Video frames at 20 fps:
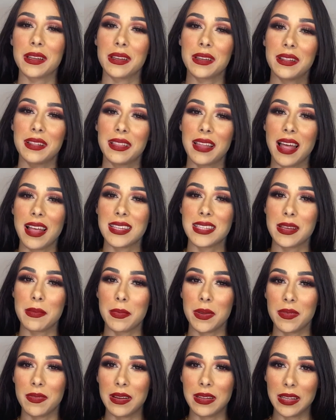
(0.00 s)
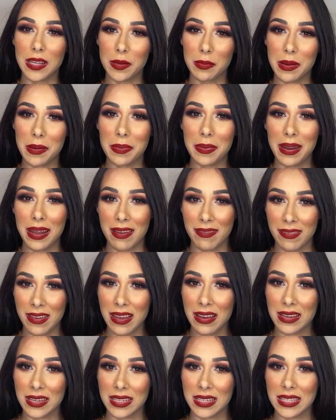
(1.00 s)
Lá sempre vai ter uma prévia
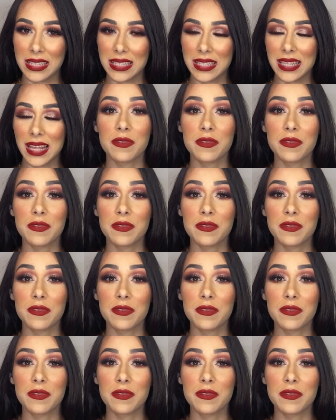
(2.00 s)
antes, tá?